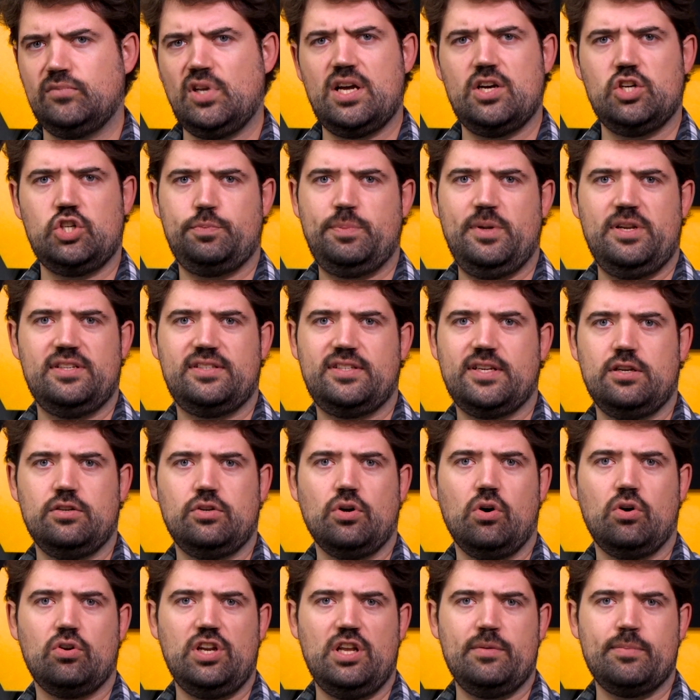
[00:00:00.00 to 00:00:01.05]
Da spiele ich dann
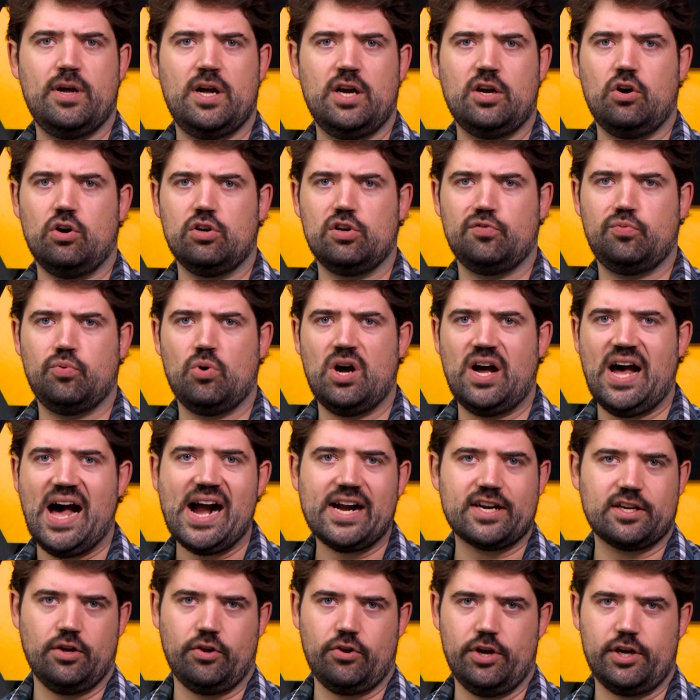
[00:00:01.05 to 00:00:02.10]
doch lieber God of War
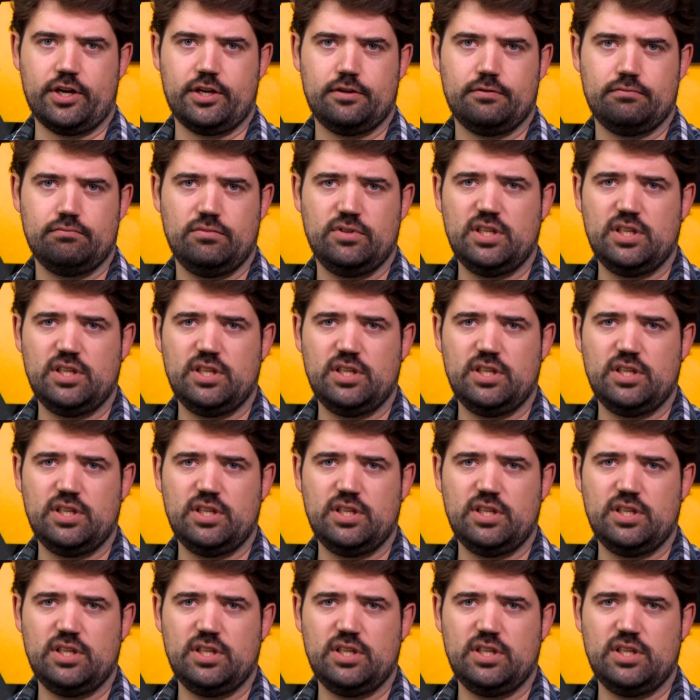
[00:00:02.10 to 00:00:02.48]
Ragnarök.